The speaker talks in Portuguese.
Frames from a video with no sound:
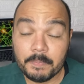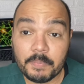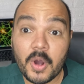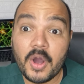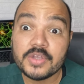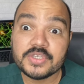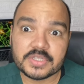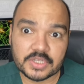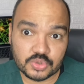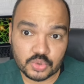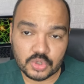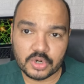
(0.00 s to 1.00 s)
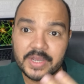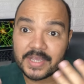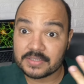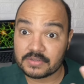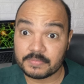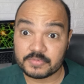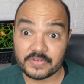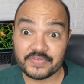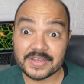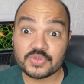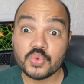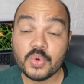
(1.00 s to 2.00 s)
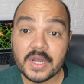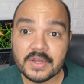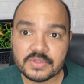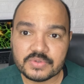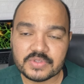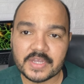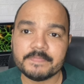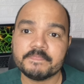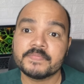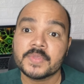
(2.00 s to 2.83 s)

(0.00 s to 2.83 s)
Pode ter sudorese, então a pessoa fica suando, né?